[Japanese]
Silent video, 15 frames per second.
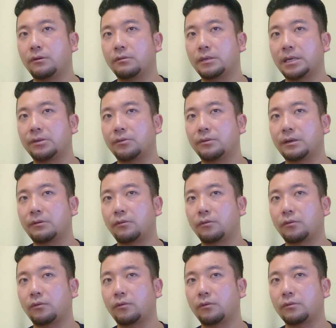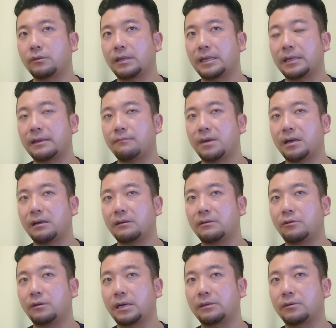今回のようなことでね、まあ、
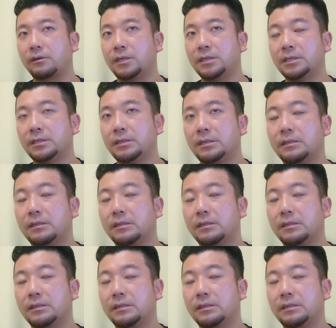他の、